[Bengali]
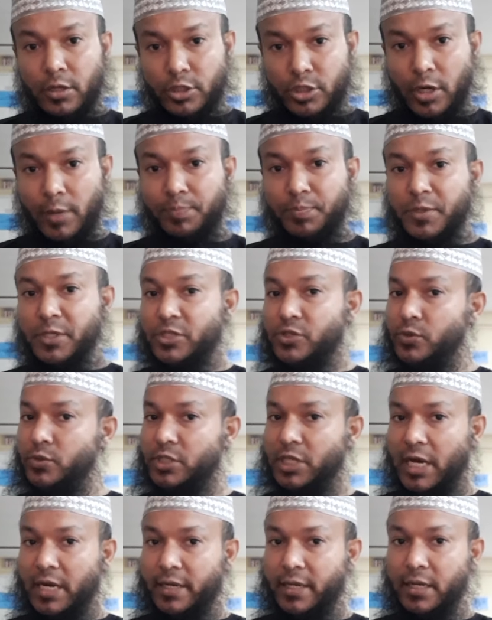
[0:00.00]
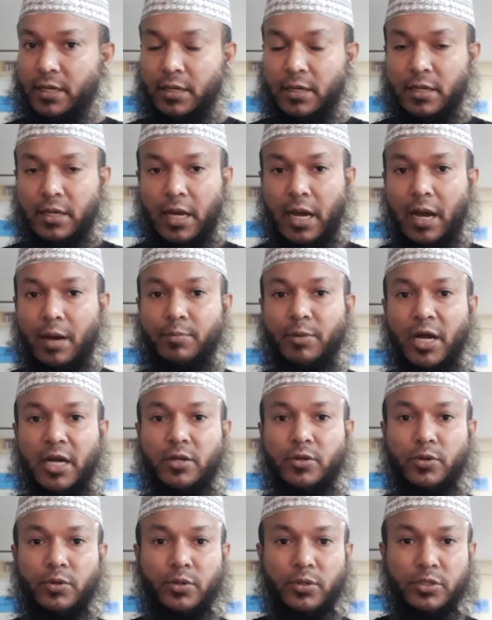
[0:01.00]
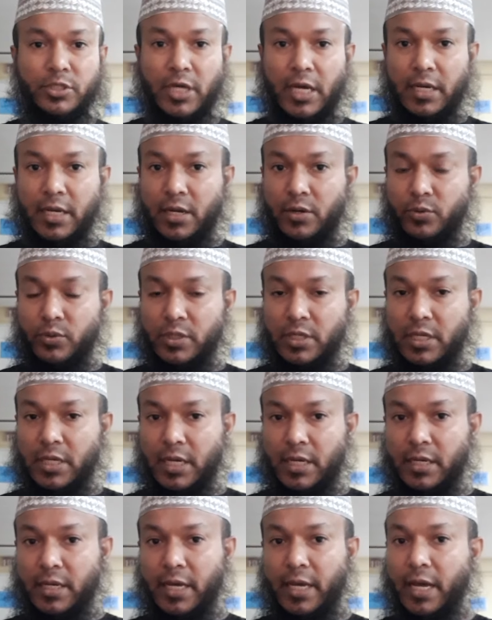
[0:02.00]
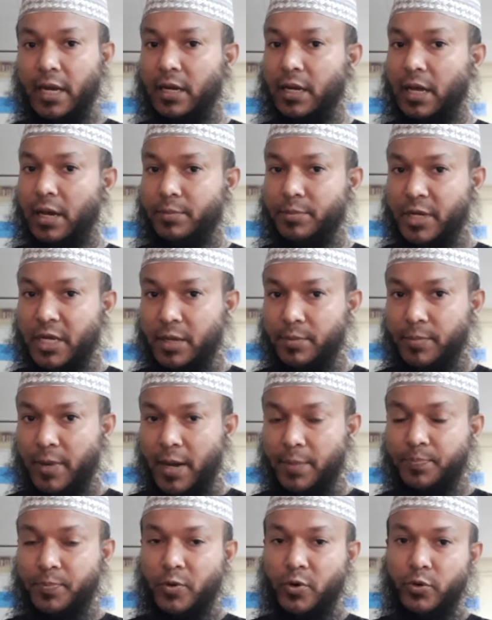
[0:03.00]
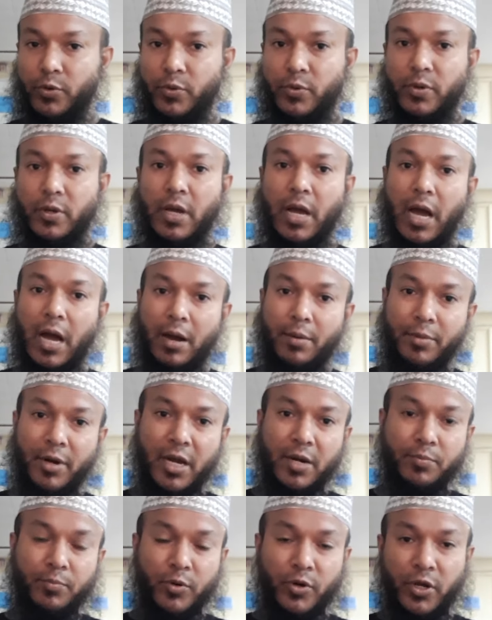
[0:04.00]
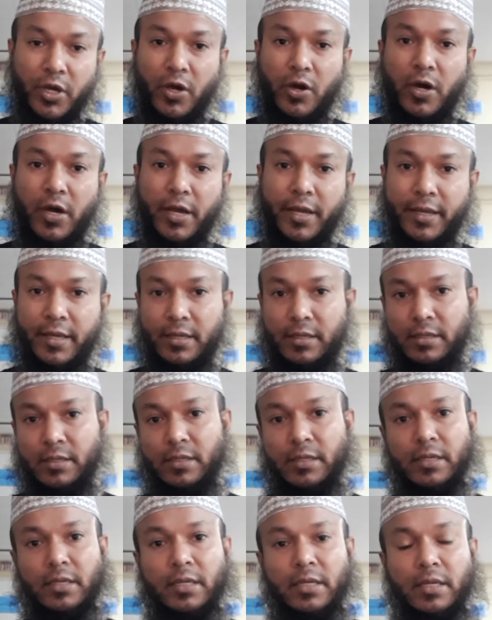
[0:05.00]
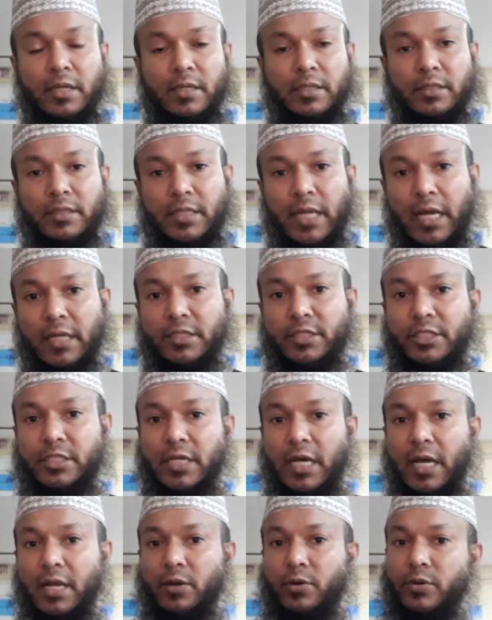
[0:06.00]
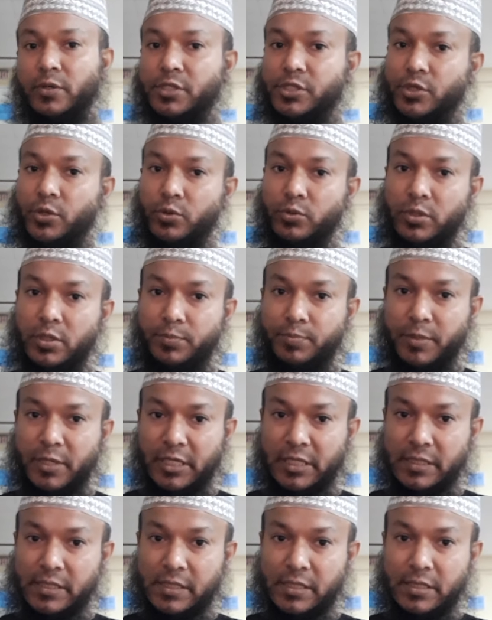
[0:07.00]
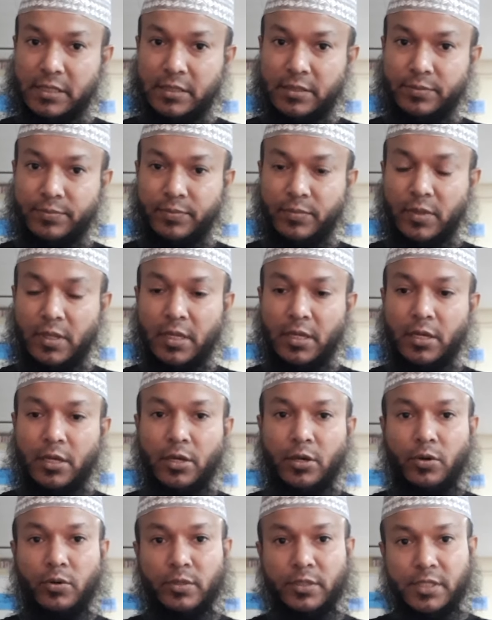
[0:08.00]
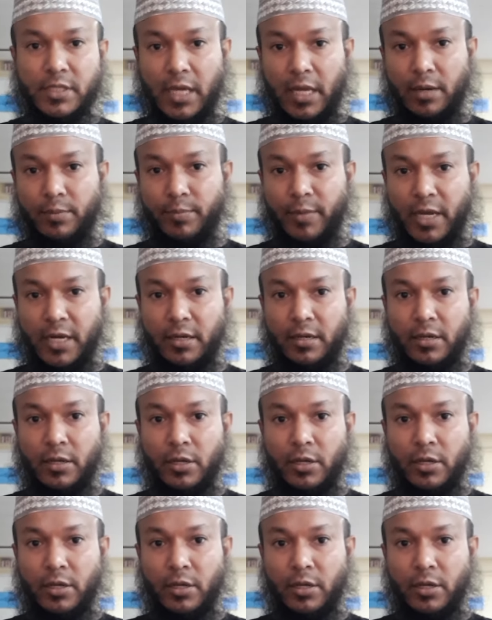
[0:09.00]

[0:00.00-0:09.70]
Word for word: সব কিছু জানেন আমার কোনো জানার অধিকার নাই আল্লাহ আমাকে মাফ করুক আমার মনে হয় দাজ্জাল ওই সৌদি প্রিন্স ওই সালমান